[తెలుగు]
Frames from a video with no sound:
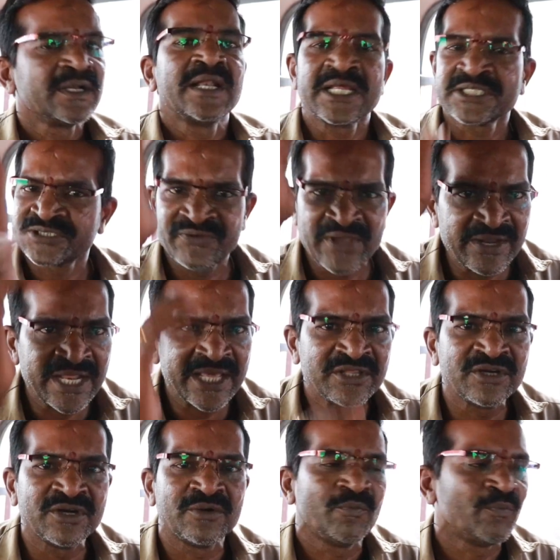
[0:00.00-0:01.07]
నష్టమే
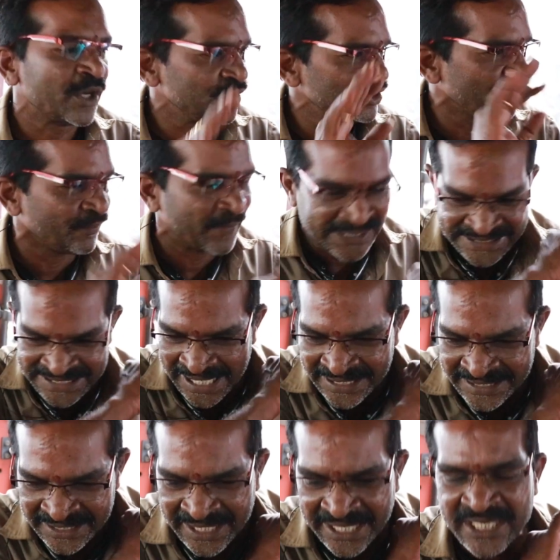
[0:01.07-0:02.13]
లేదు మందు
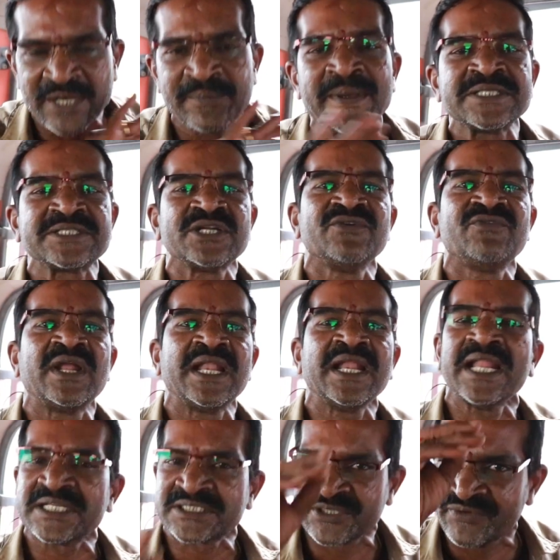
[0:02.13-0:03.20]
మద్యానికి రేట్లు పెంచడం వల్ల
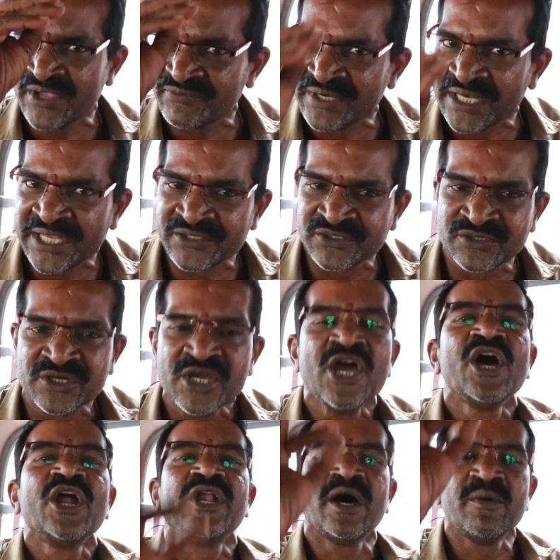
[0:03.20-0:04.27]
నష్టమేం లేదు
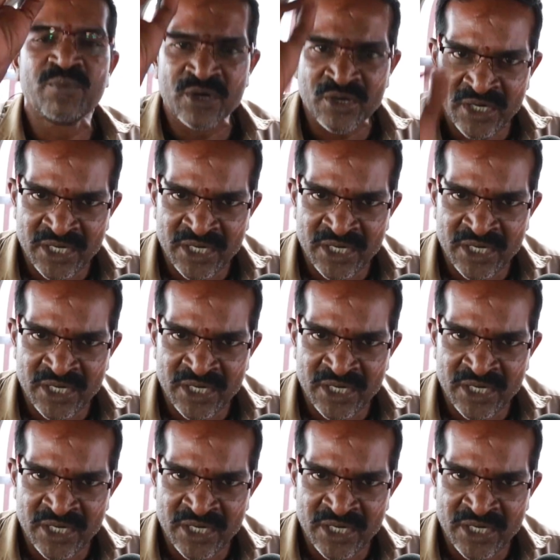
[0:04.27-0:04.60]
డబ్బులు